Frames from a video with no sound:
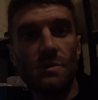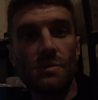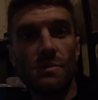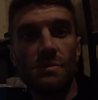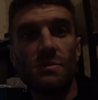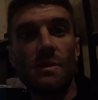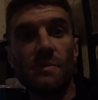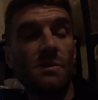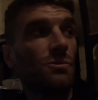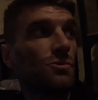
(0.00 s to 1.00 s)
euh, la
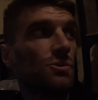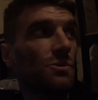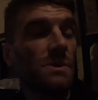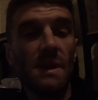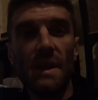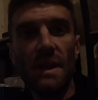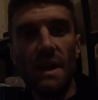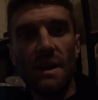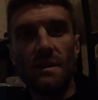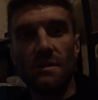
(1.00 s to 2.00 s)
vidéo d'aujourd'hui.
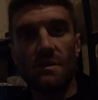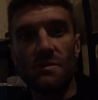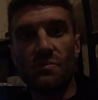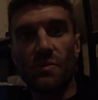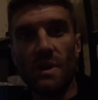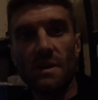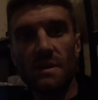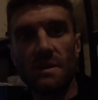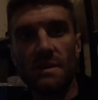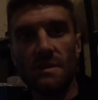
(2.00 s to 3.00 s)
Euh, voilà,
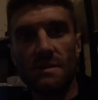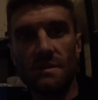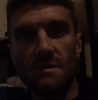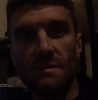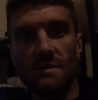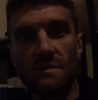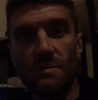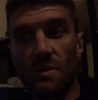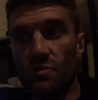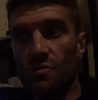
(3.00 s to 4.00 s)
et
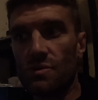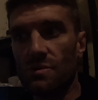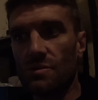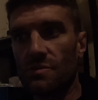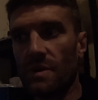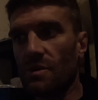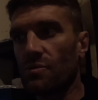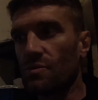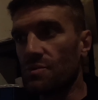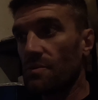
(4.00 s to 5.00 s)
bah, du coup je, fais la
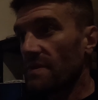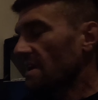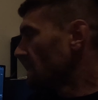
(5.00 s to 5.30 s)
conclusion.